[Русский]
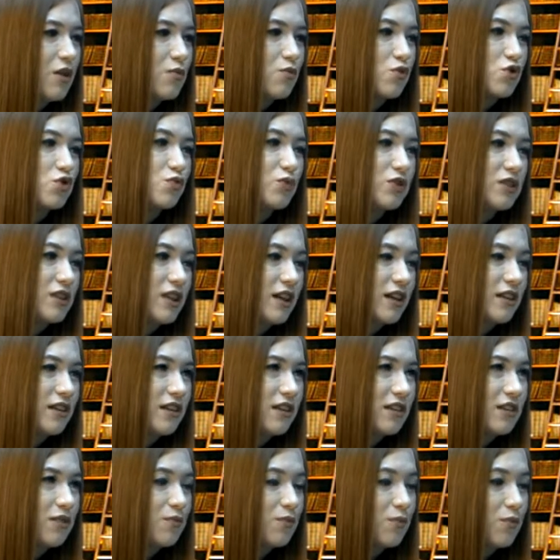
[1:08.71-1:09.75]
Может быть,
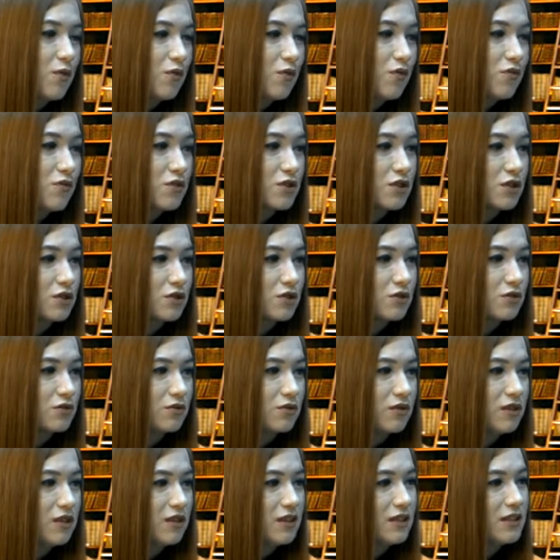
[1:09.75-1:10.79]
они по
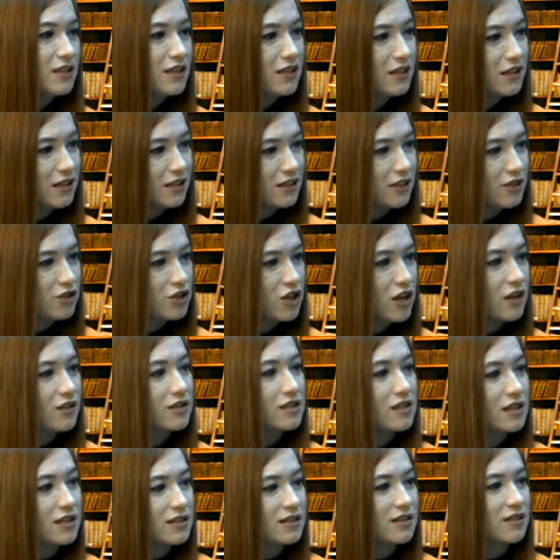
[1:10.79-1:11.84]
возрасту и не сильно
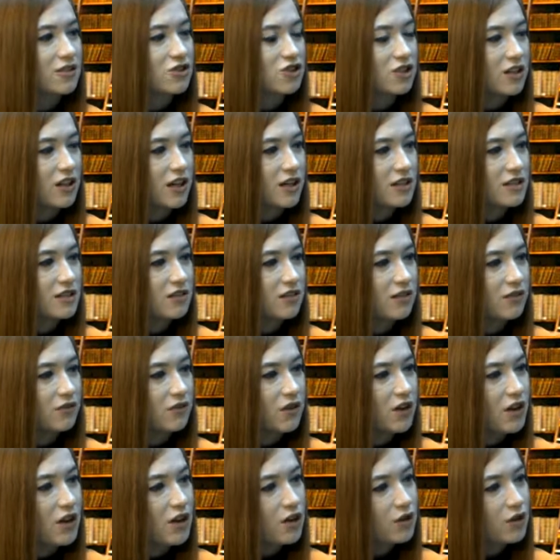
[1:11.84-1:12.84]
отличаются от старшеклассников,